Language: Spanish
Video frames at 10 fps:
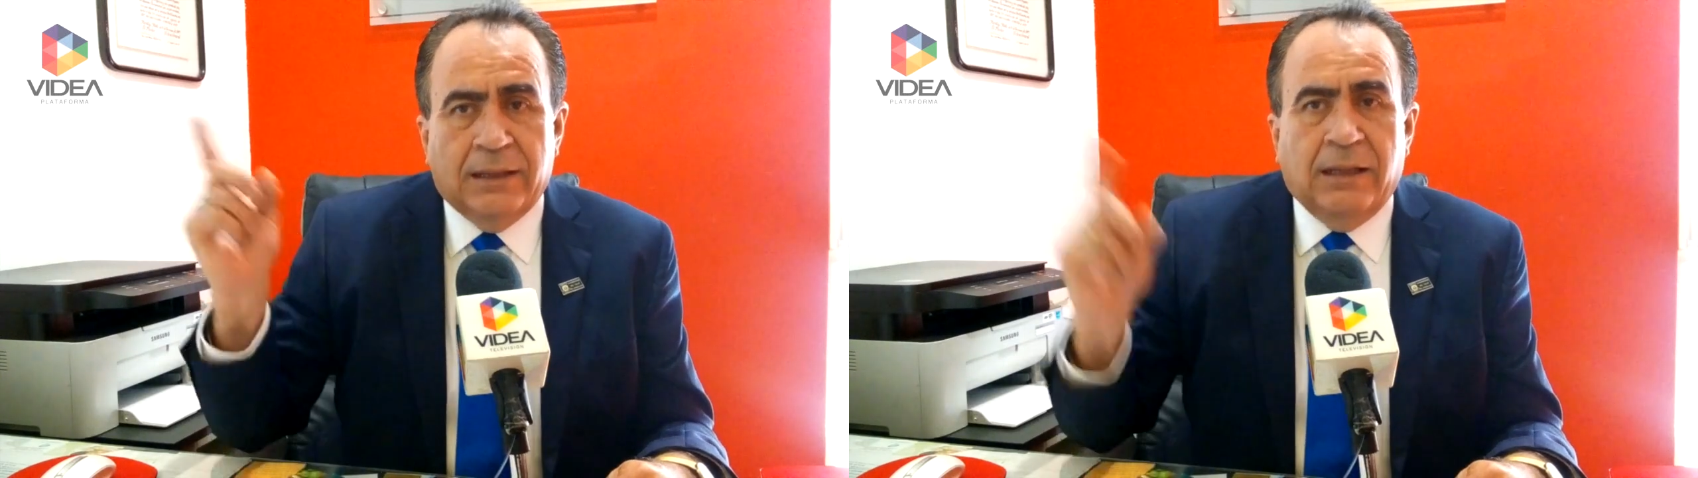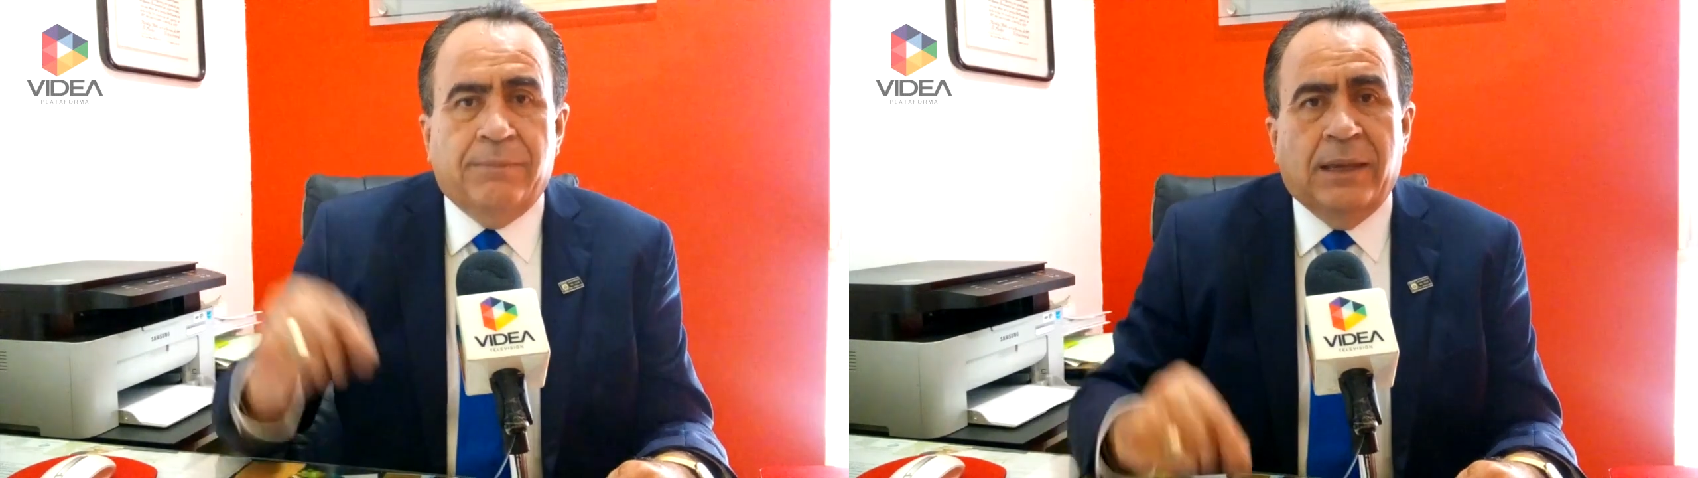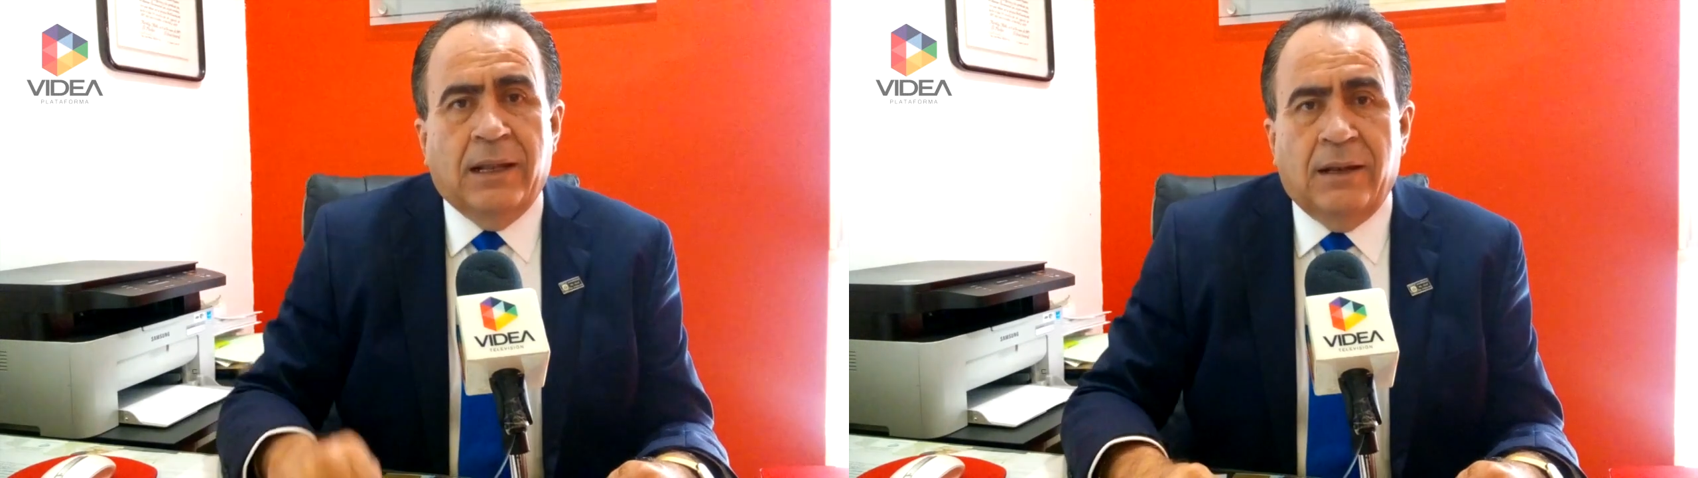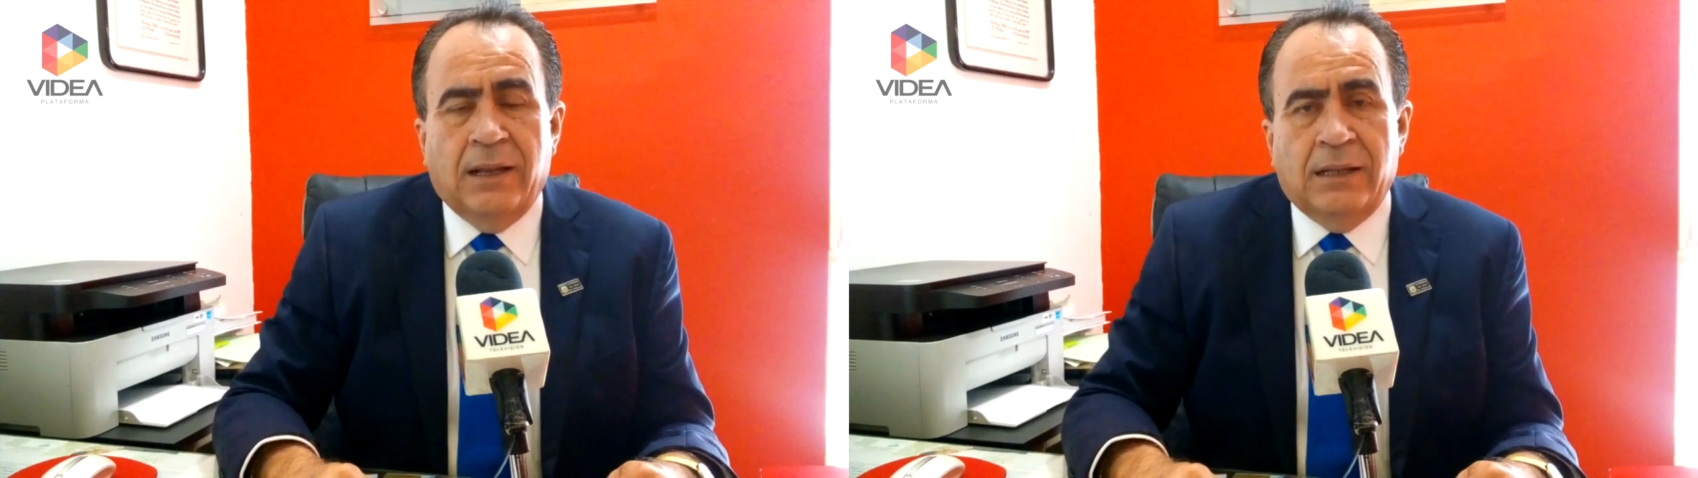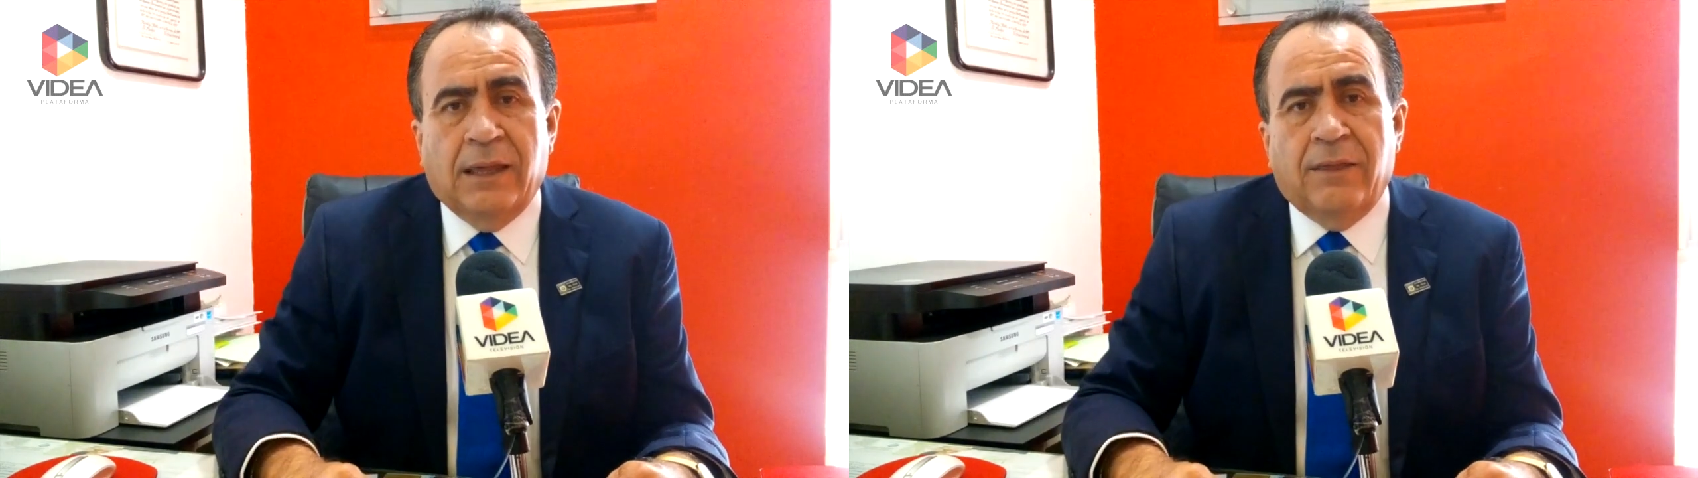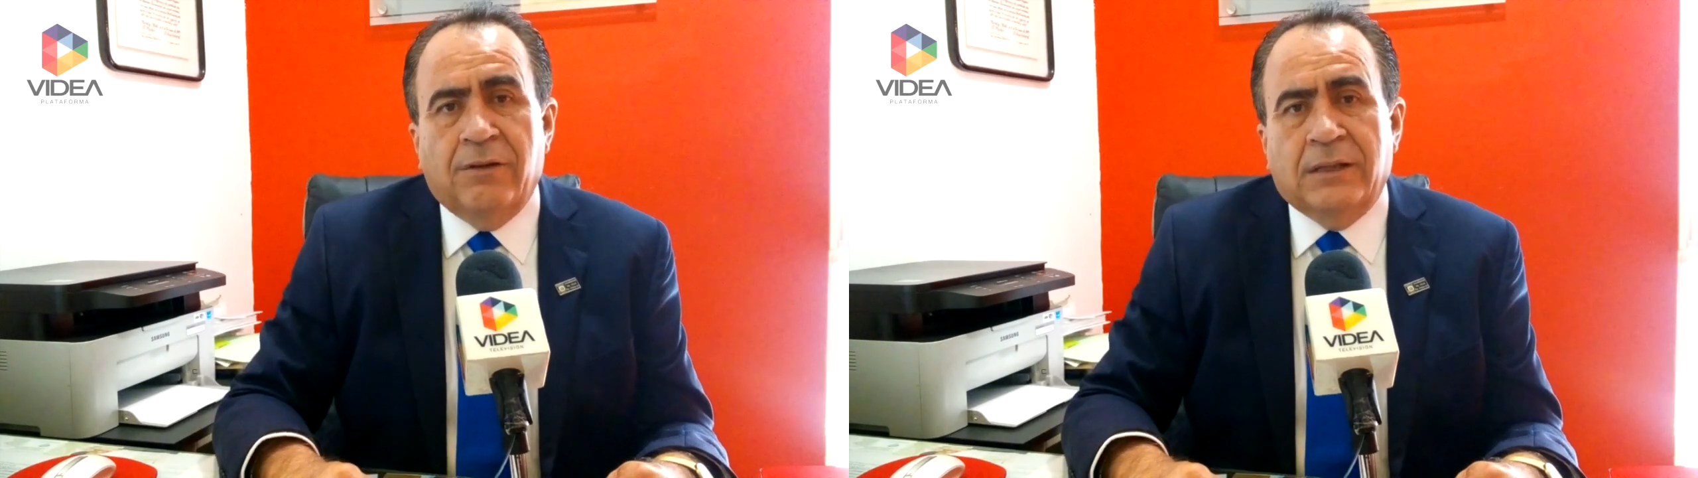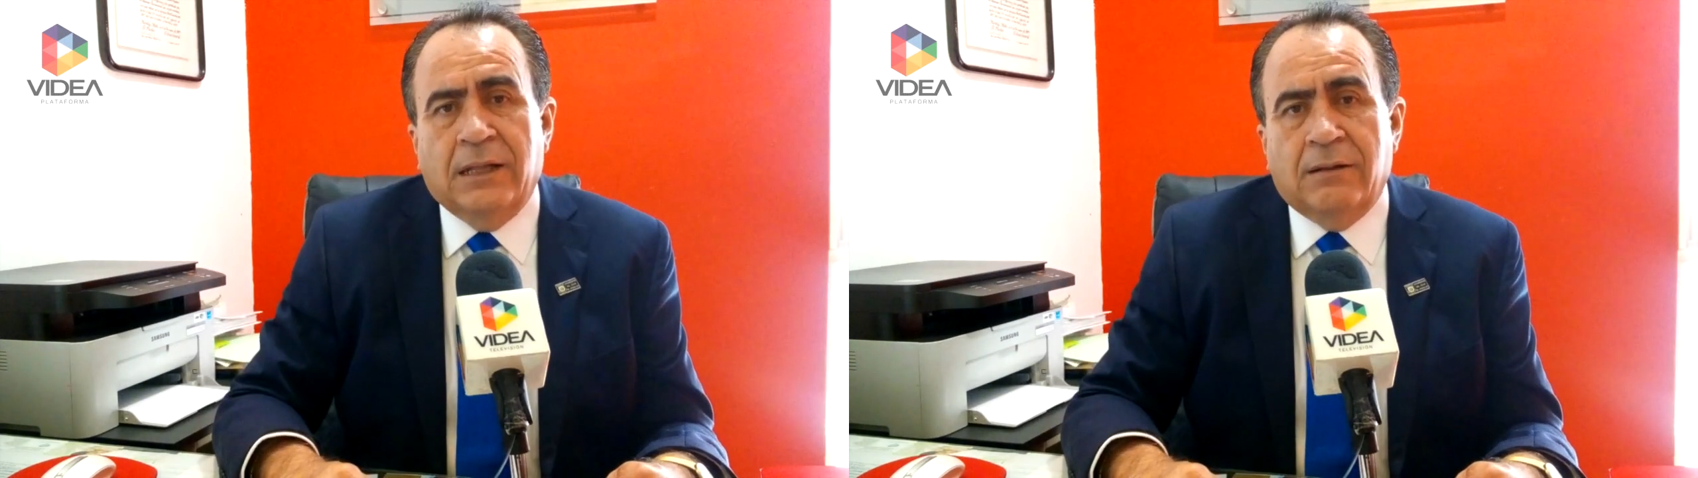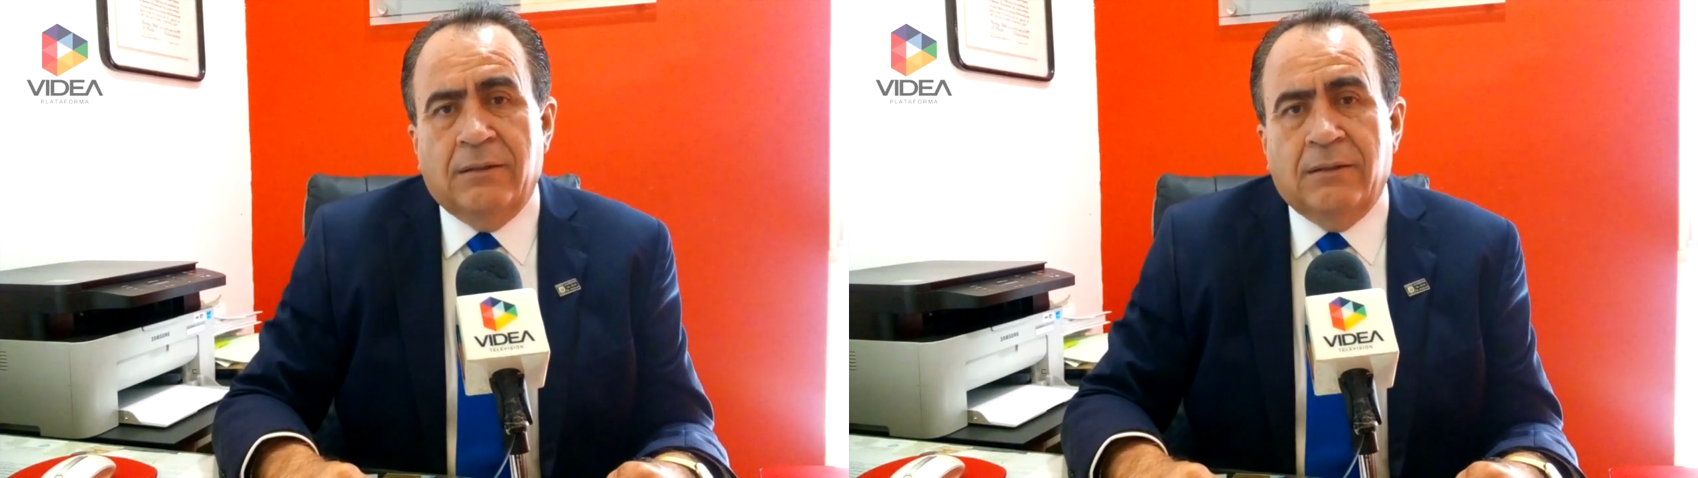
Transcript: También el día de hoy tendré